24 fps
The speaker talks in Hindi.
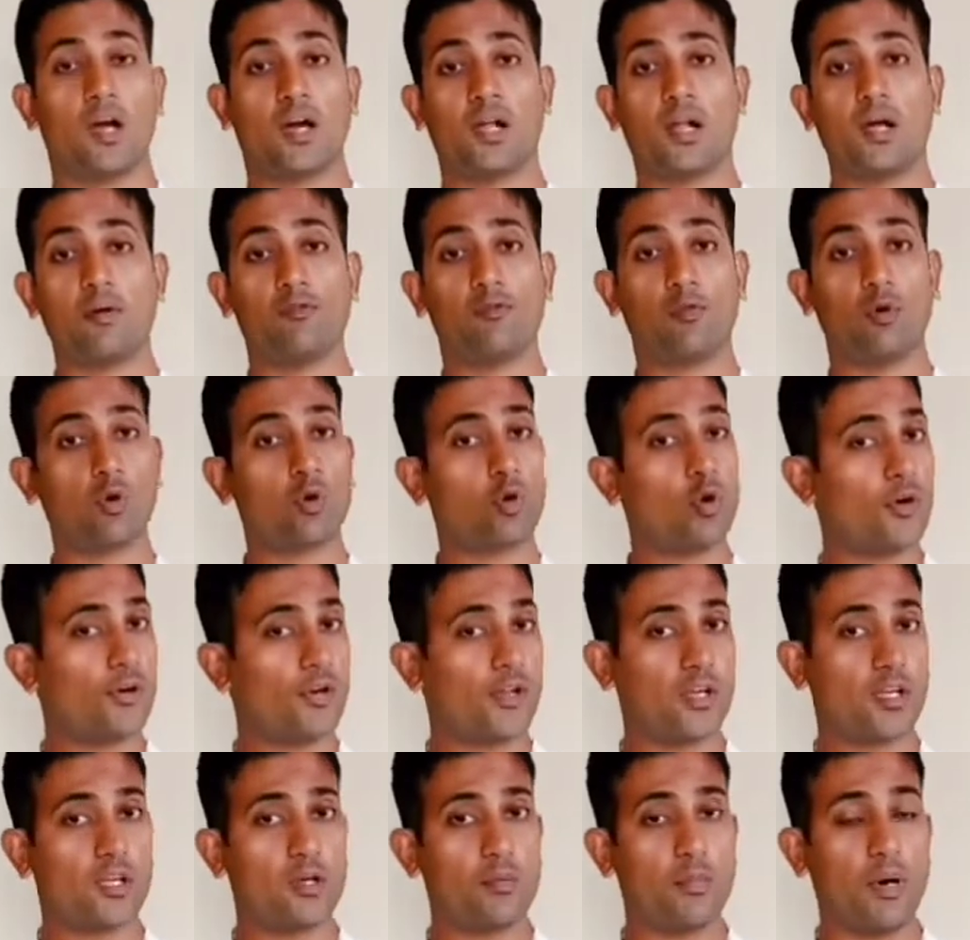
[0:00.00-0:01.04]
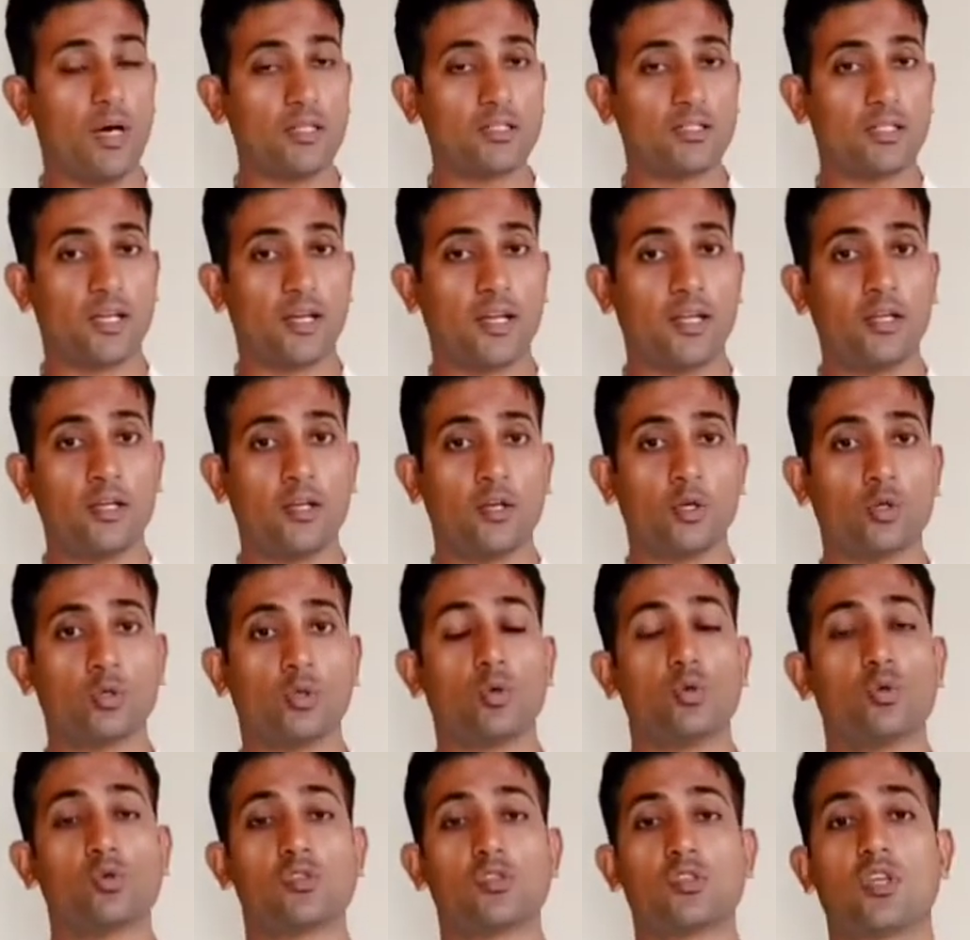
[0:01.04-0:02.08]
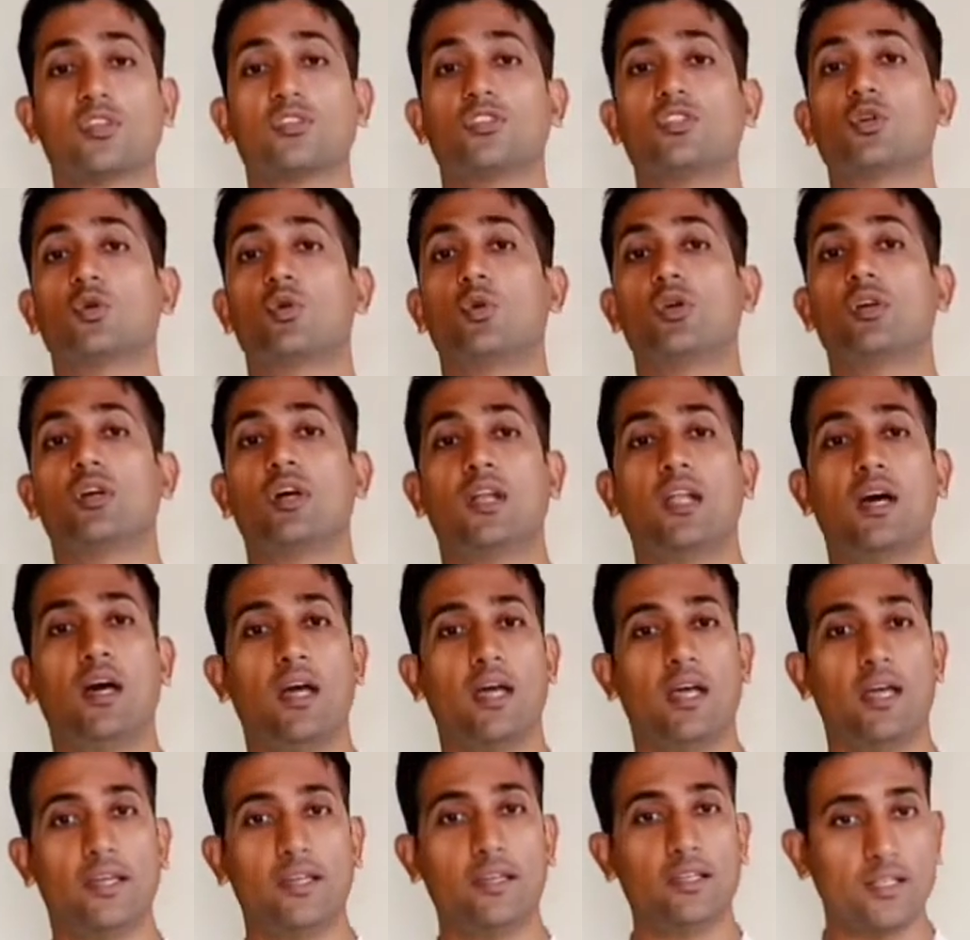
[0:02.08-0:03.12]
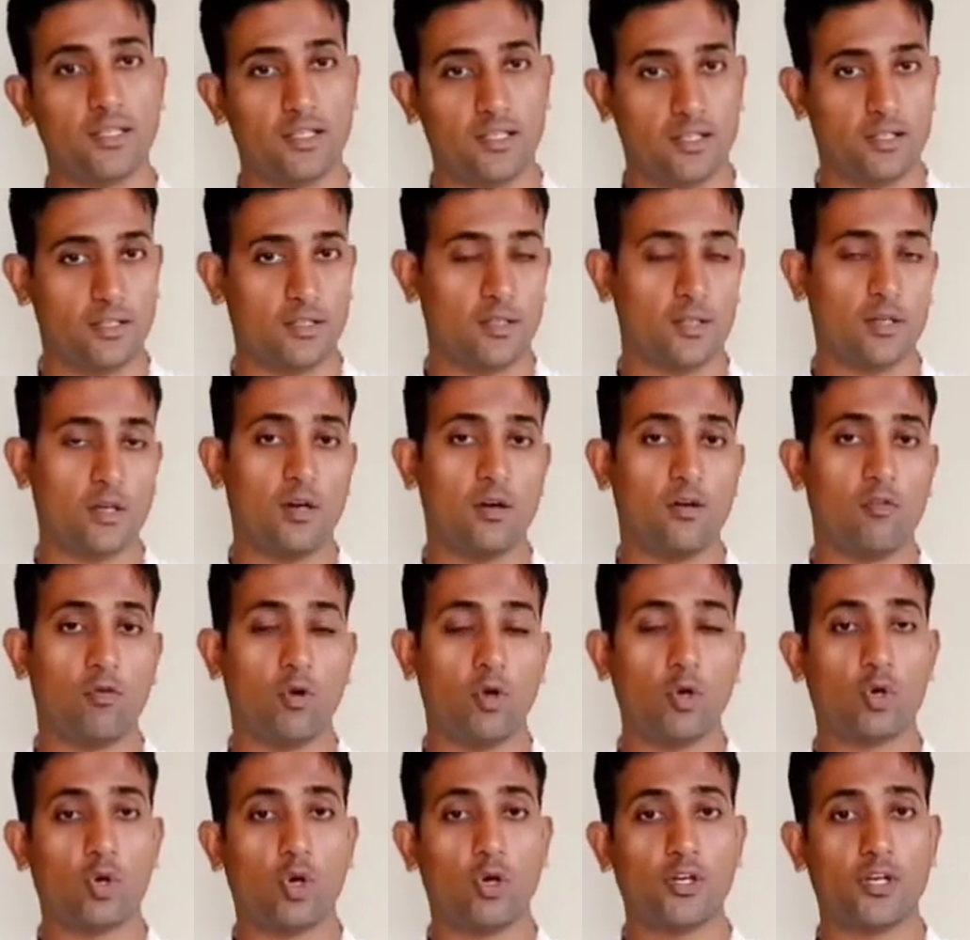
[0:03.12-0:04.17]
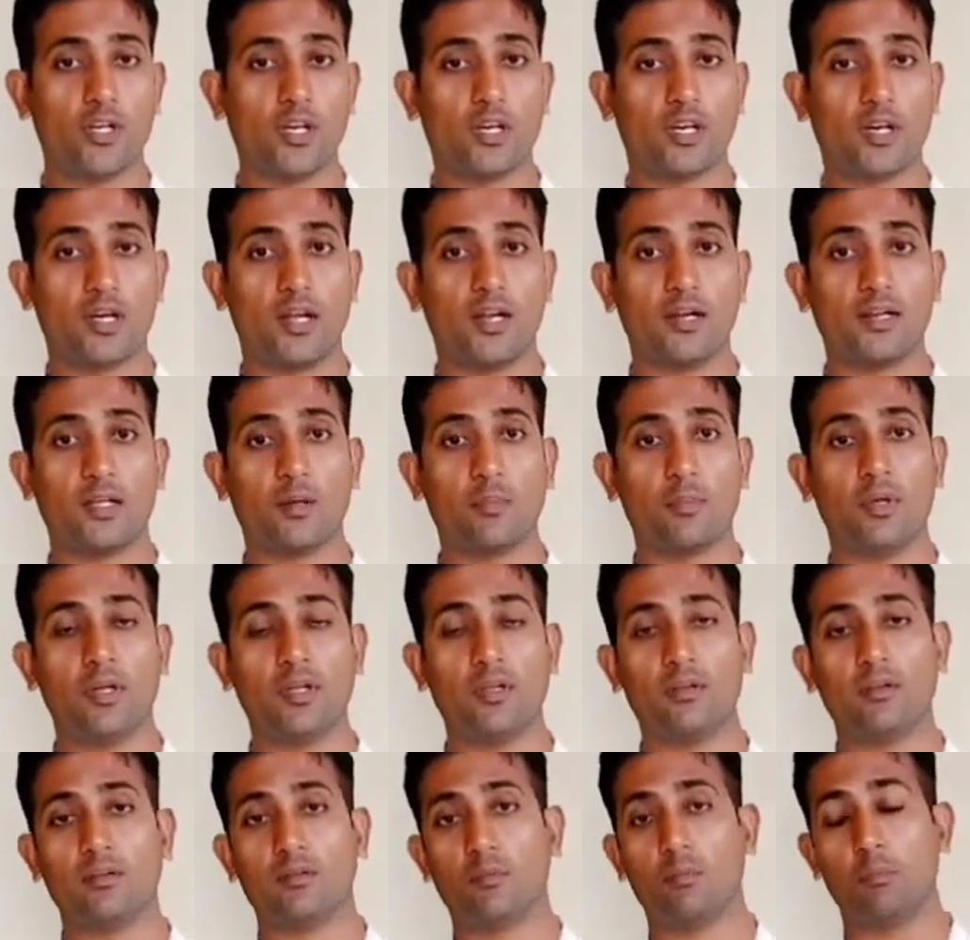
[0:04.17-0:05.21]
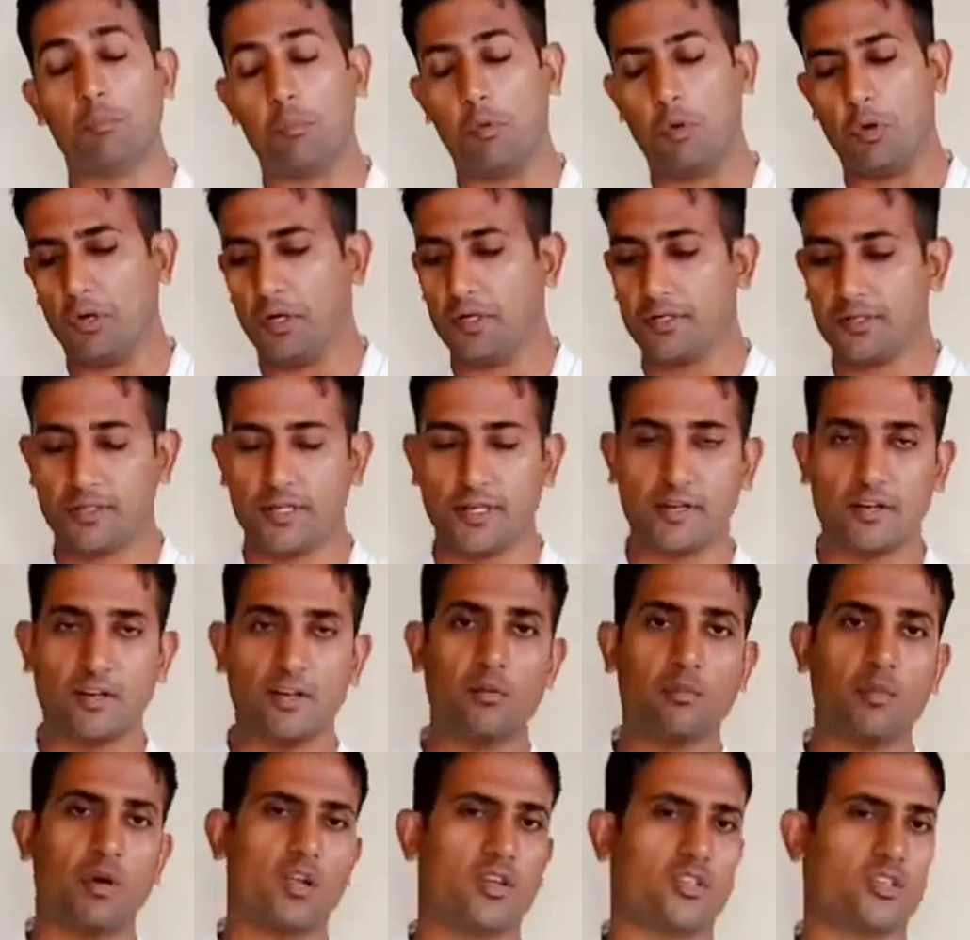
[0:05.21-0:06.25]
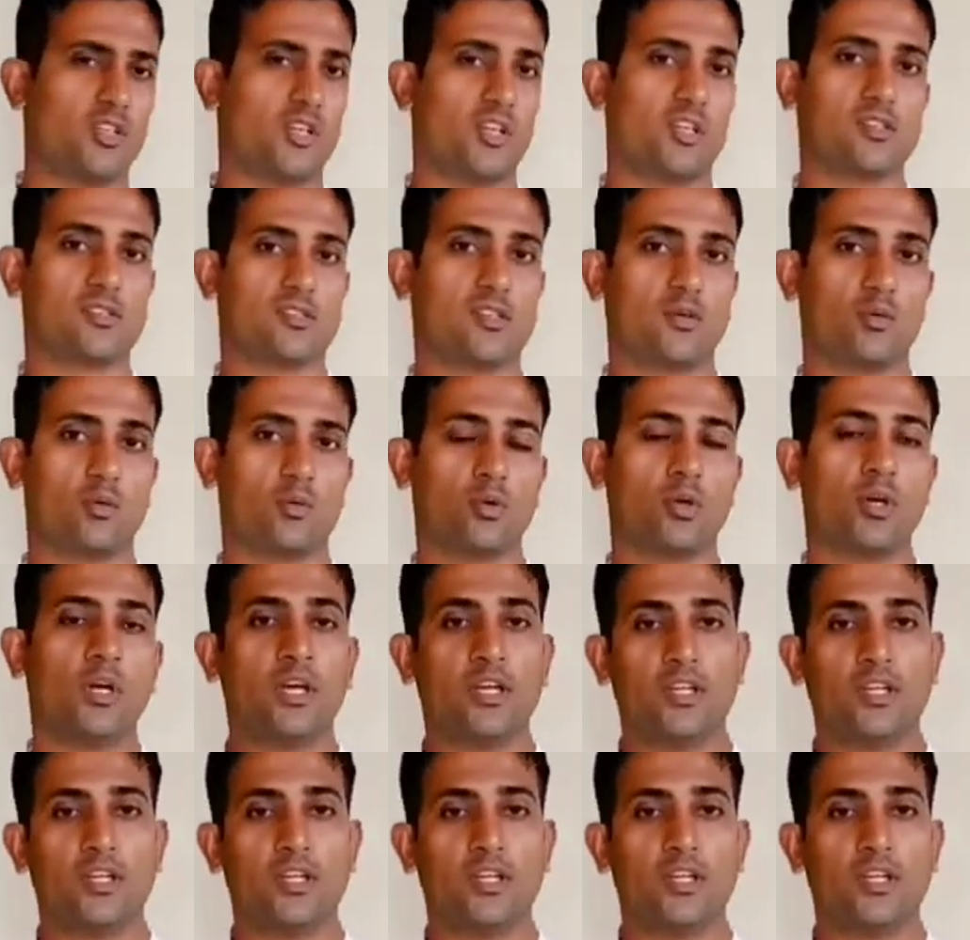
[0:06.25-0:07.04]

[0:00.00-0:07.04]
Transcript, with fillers: अगर आप फुल कॉन्टैक्ट की बात करें तो उससे अच्छी कोई कला है ही नहीं फुल कॉन्टैक्ट कराटे में बहुत डेडली मार्शल आर्ट्स है